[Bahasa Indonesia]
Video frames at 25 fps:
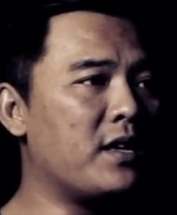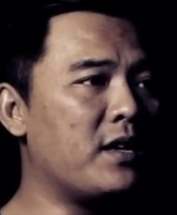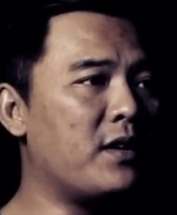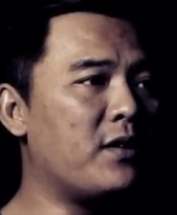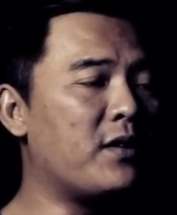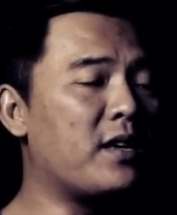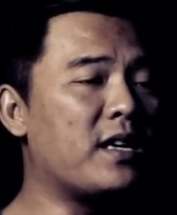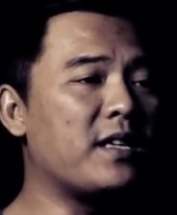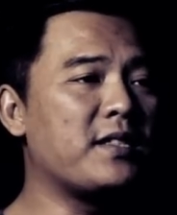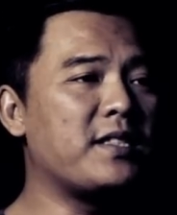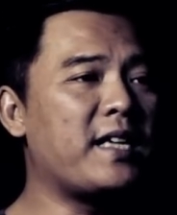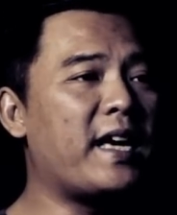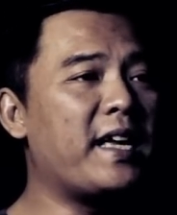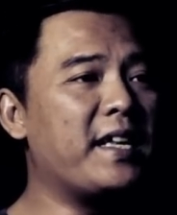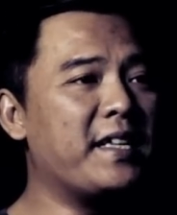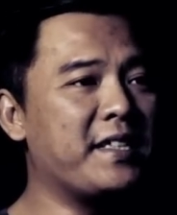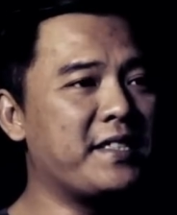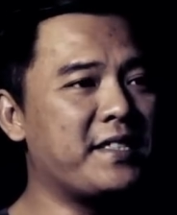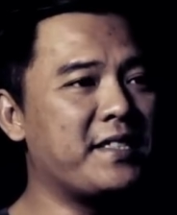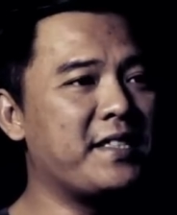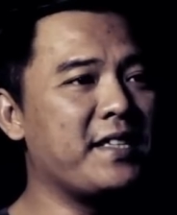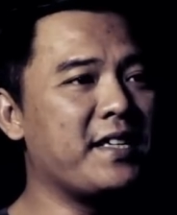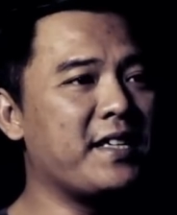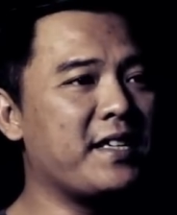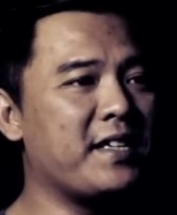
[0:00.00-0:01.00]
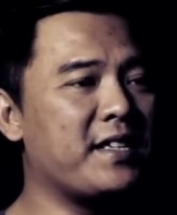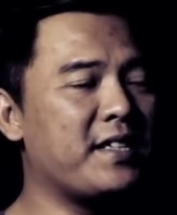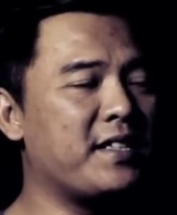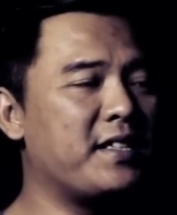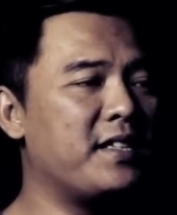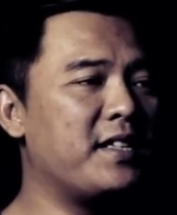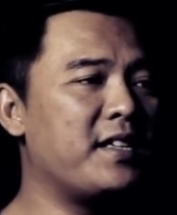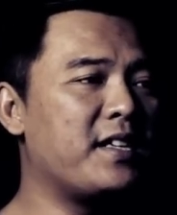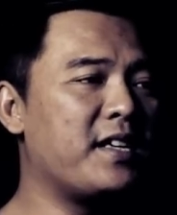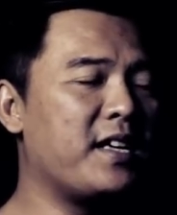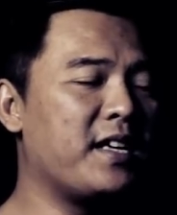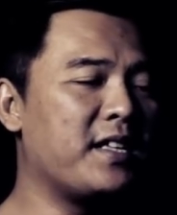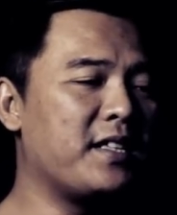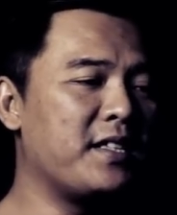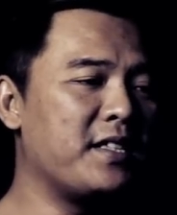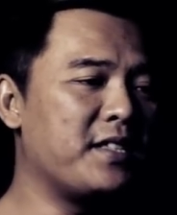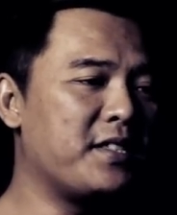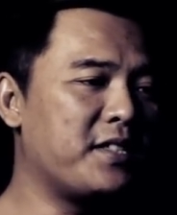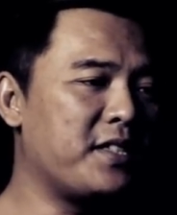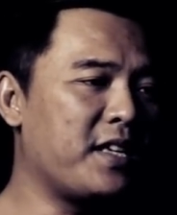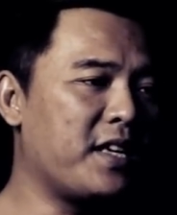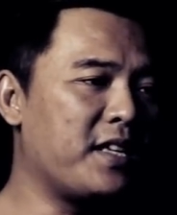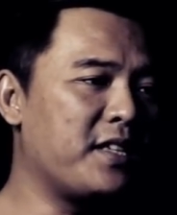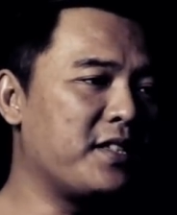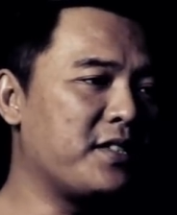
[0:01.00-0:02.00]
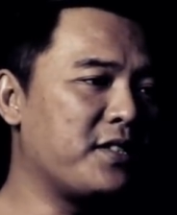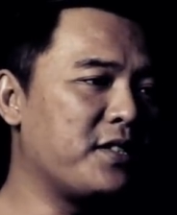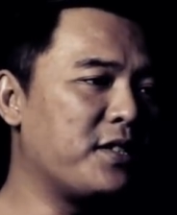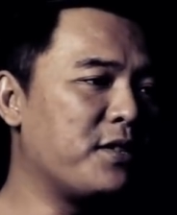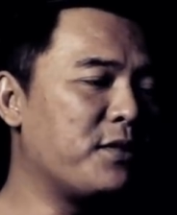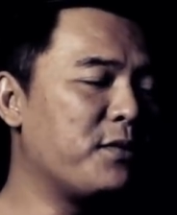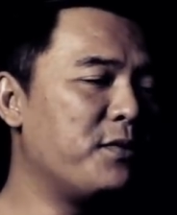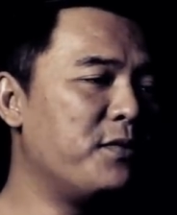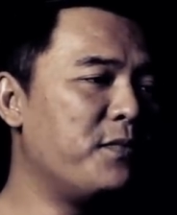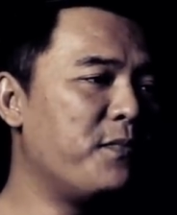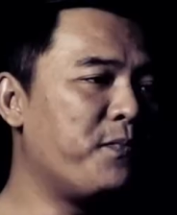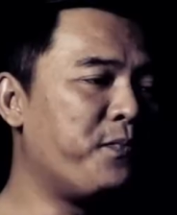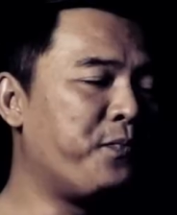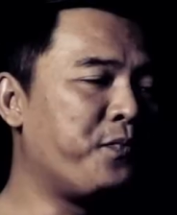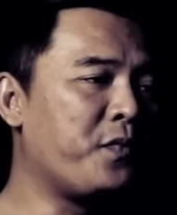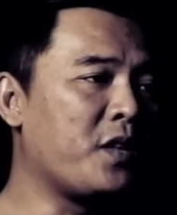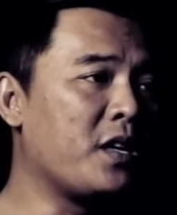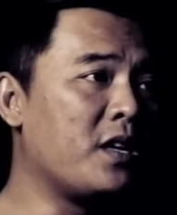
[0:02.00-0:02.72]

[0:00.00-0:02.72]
orang Chinese ya, dari etnis Chinese itu.